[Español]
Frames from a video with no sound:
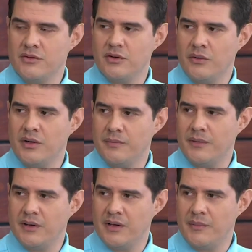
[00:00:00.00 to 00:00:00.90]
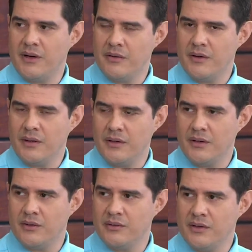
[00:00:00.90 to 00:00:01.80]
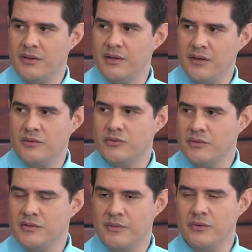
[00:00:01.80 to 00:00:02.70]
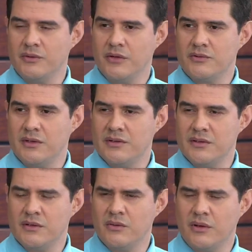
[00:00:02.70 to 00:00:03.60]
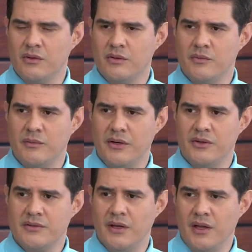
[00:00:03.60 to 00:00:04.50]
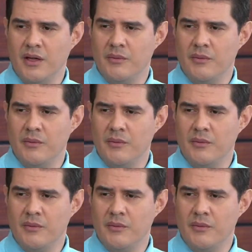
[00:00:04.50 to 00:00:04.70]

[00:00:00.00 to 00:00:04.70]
yo le voy a dar la palabra a doña Daniela con esa pregunta ah, que usted le está haciendo, que creo que es muy valiosa,